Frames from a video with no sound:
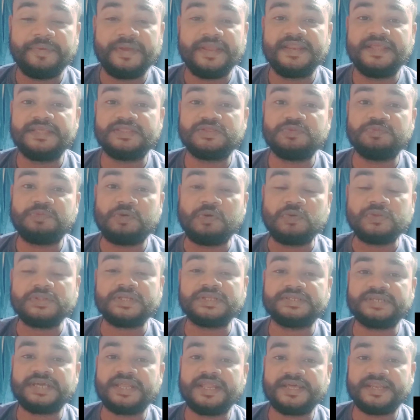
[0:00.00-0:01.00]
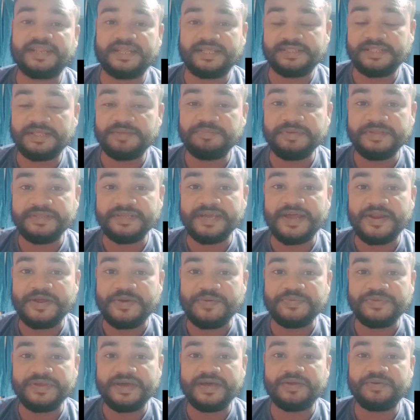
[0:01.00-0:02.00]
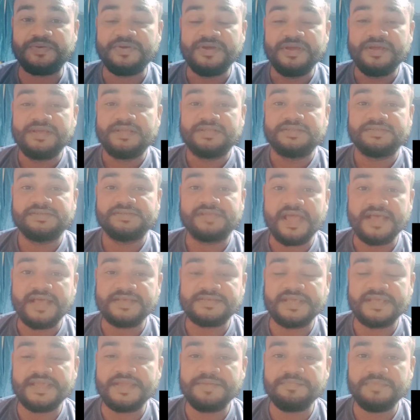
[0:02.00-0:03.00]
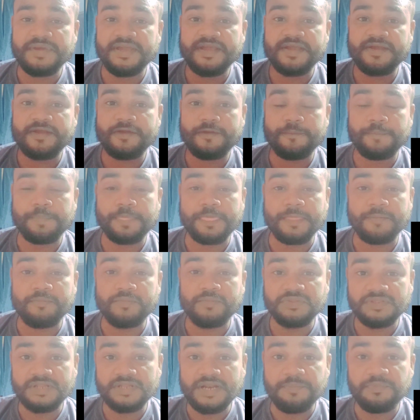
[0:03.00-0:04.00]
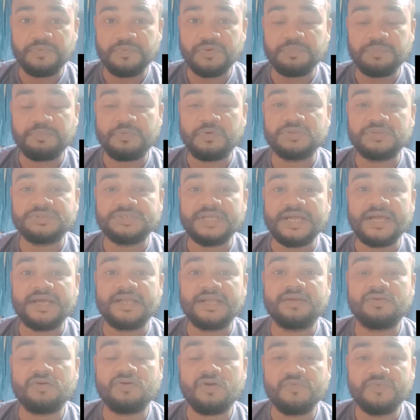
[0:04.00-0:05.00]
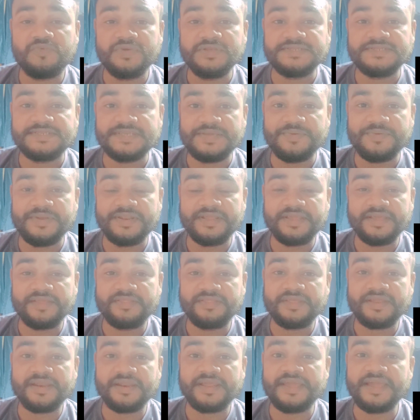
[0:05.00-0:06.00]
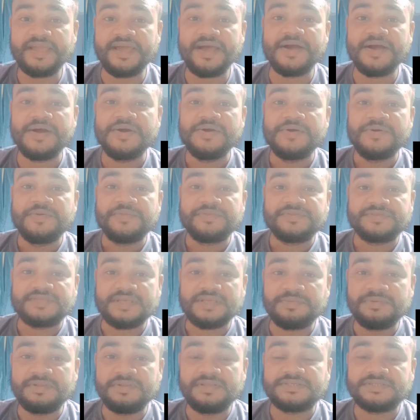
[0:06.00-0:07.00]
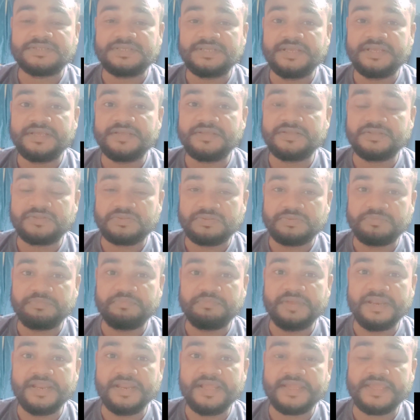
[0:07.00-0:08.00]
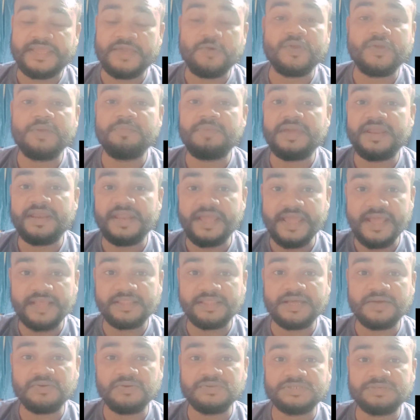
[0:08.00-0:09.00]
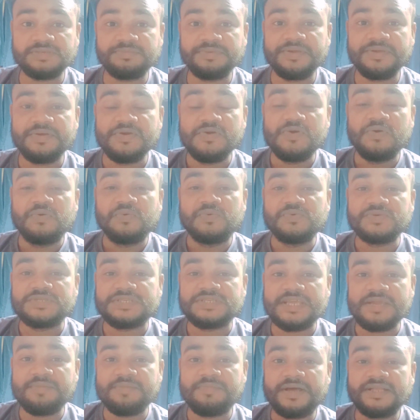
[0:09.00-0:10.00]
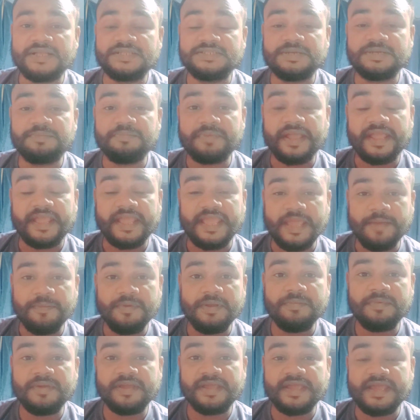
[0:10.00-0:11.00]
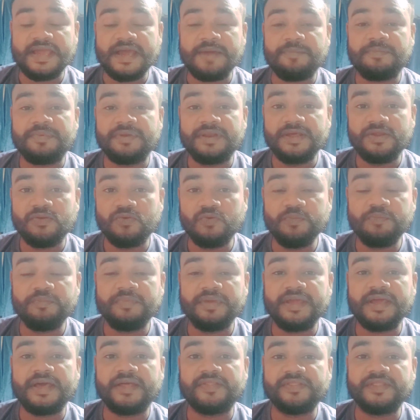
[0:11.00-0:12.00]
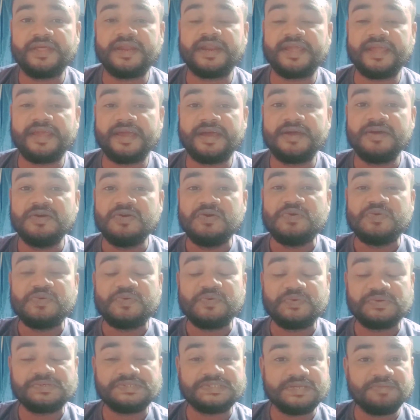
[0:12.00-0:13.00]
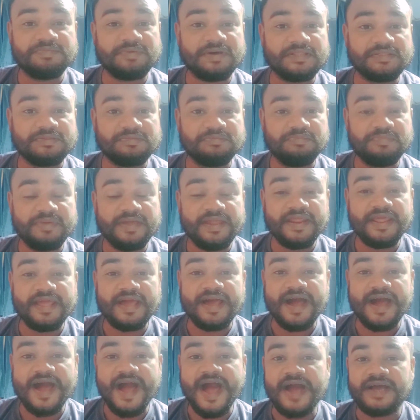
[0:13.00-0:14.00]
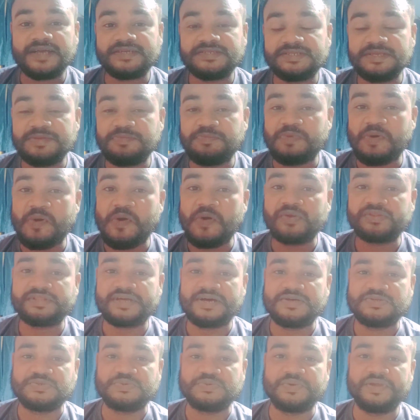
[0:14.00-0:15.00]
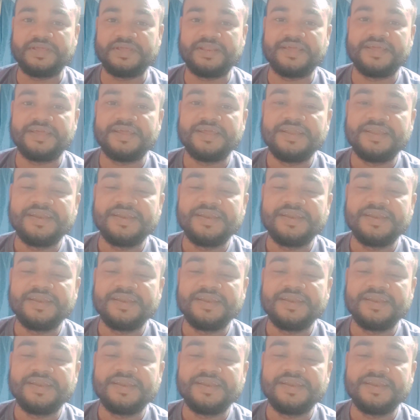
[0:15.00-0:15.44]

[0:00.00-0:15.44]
पहले तो बहुत अच्छा लग रहा था मैं जा रहा हूँ जा रहा हूँ जैसे ही मैं मुंद्रा पोर्ट पहुंचा डॉल्फिन सेवन के अंदर गया सब से मिले क्योंकि मैं नया था उस समय उसके बाद जब मैं केबिन में गया अपने रूम में अंदर गया उसके बाद मेरे आँख से बहुत आंसू गिरे